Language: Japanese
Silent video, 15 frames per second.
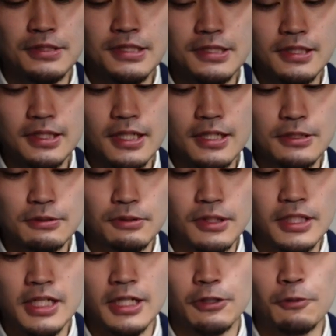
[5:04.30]
人的にちょっとい
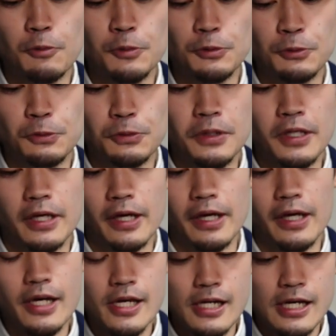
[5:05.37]
いなと思うとこだ
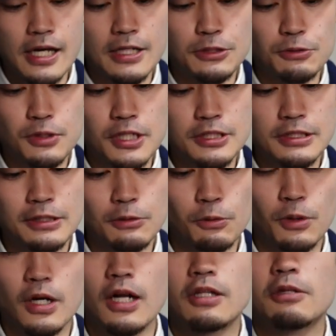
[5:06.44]
け、えー、紹介していこうかな